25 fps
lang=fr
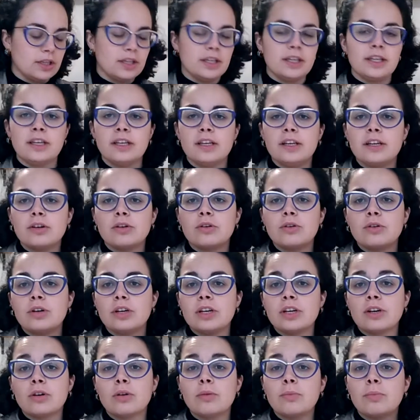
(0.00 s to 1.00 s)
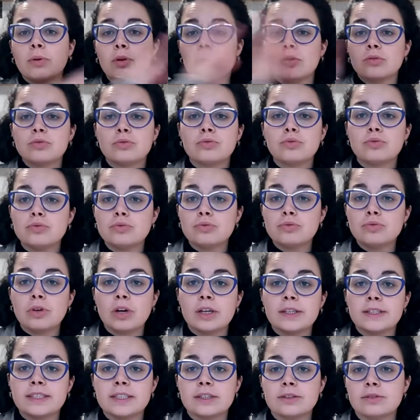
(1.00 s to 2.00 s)
il, reprend tout
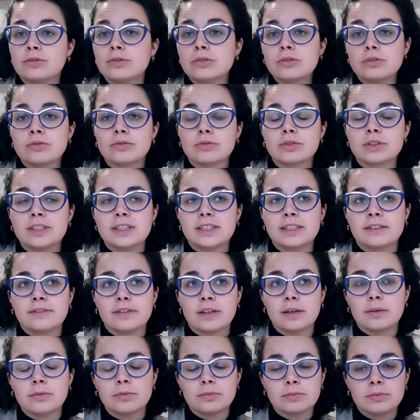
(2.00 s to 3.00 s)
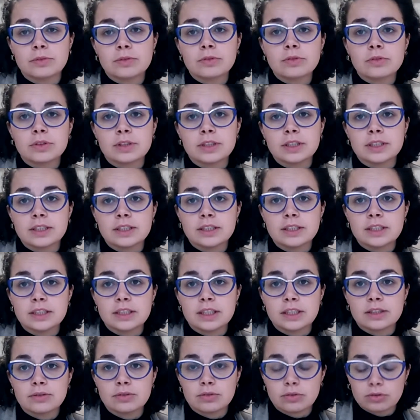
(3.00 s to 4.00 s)
à zéro. Donc, si ça fait un moment que tu es
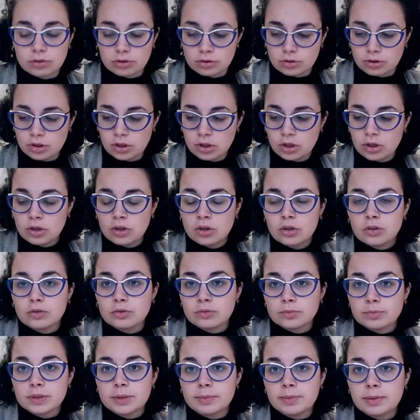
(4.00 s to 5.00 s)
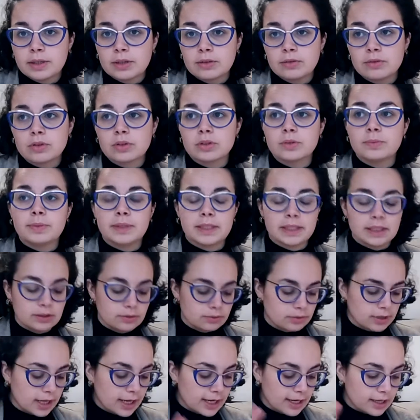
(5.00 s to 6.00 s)
déjà sur ton petit parcours
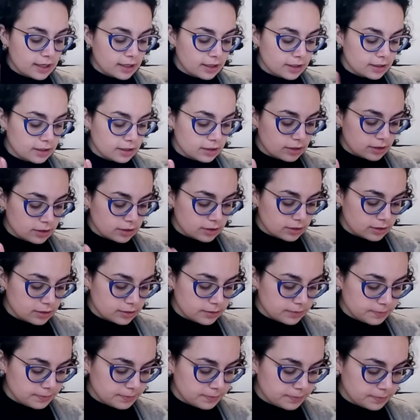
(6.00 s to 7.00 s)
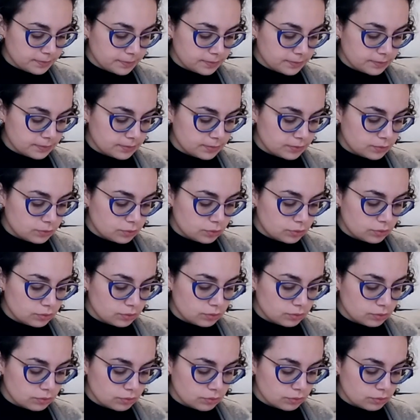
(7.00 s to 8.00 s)
spirituel,
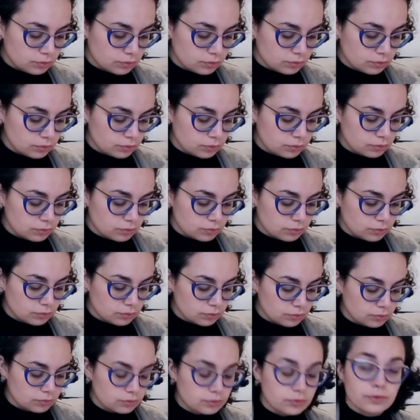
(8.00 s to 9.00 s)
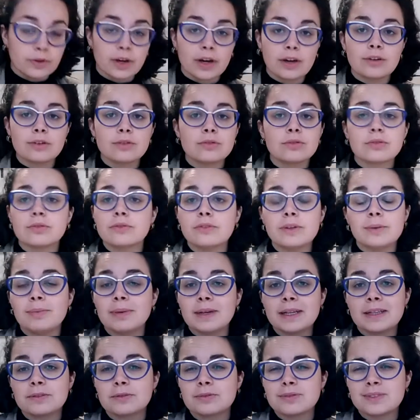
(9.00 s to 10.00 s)
tu, vas retrouver
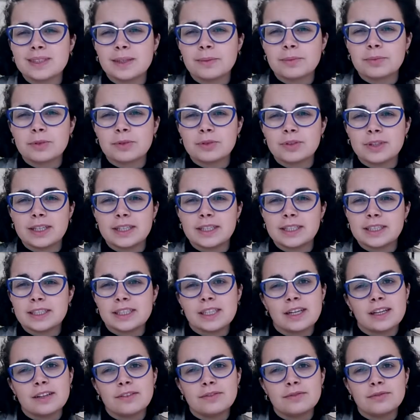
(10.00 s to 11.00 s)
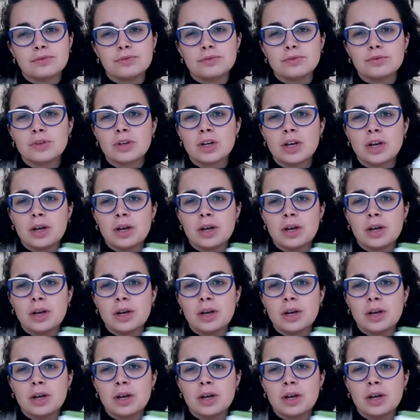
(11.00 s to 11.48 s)
plein de concepts que tu as déjà vus